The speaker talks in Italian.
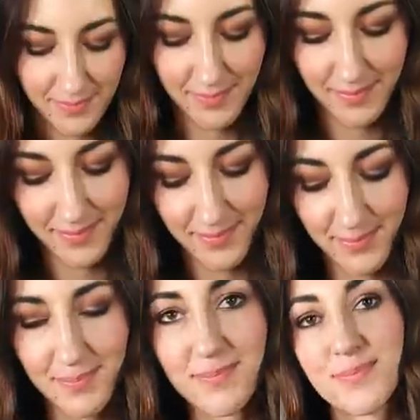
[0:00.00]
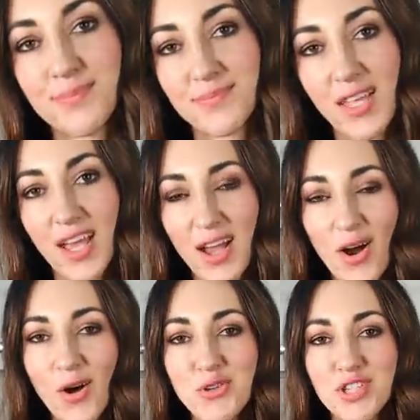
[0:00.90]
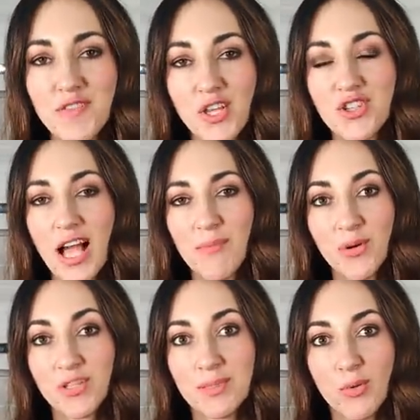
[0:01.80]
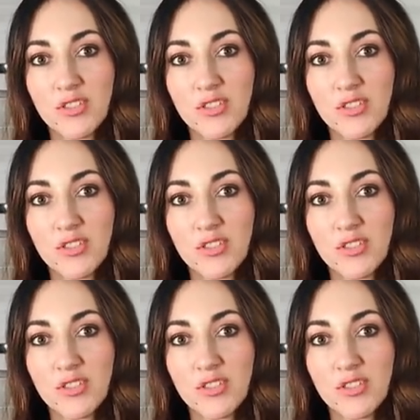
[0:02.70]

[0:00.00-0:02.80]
Che facciamo oggi, Dia? Oggi facciamo i